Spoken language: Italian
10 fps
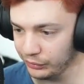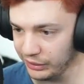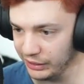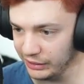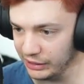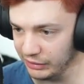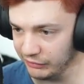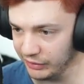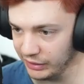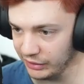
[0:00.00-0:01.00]
che
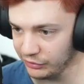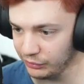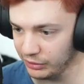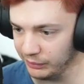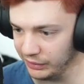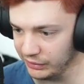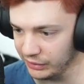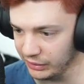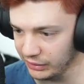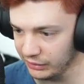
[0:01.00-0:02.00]
deve
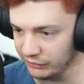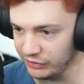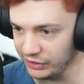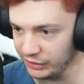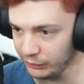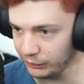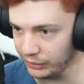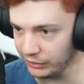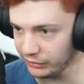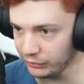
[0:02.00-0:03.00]
assolutamente venire
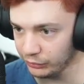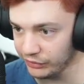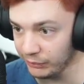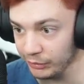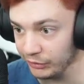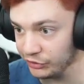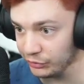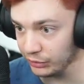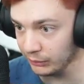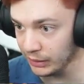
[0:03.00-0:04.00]
qui dove ti abbiamo
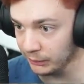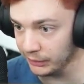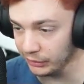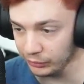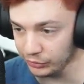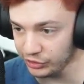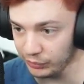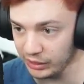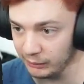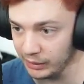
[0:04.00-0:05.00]
lasciato la mappa ecco
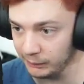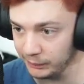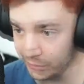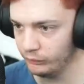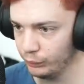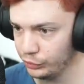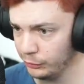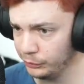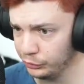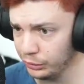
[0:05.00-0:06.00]
seguire la mappa
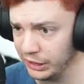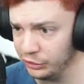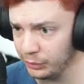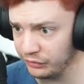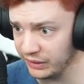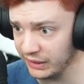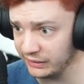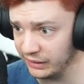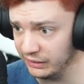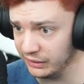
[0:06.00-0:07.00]
purtroppo non ho legno per fare
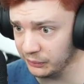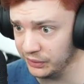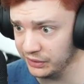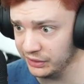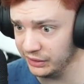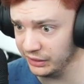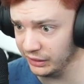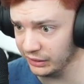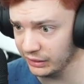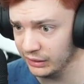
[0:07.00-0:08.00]
cartelli
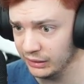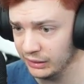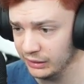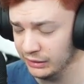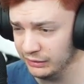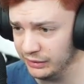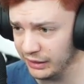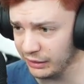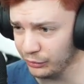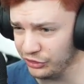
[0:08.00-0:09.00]
quindi direi
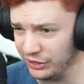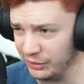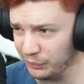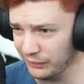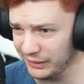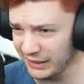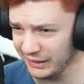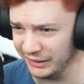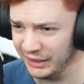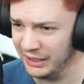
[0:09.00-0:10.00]
che così può
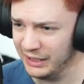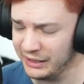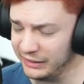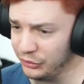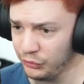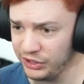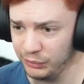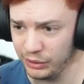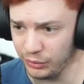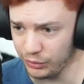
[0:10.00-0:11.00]
andare Adesso facciamo
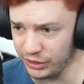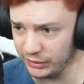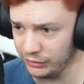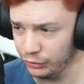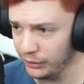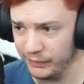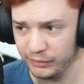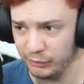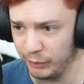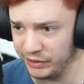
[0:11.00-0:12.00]
una cosa, non abbiamo
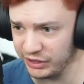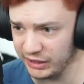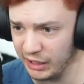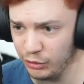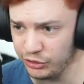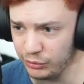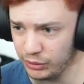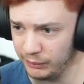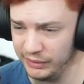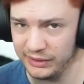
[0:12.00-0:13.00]
tempo per cercarlo,
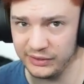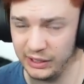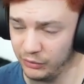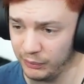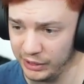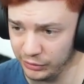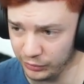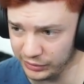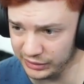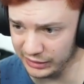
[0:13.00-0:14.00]
sicuramente sarà ormai
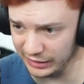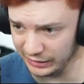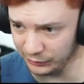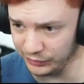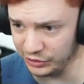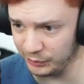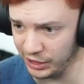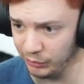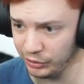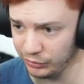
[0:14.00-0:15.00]
notte là, quindi
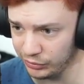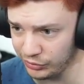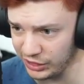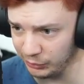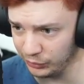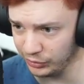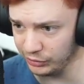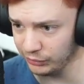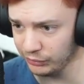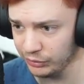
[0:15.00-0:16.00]
speriamo che non, siamo, che
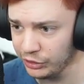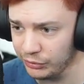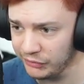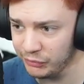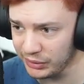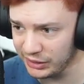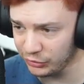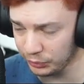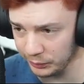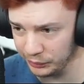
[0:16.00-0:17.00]
non, che non arrivi un
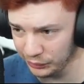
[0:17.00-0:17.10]
attacco proprio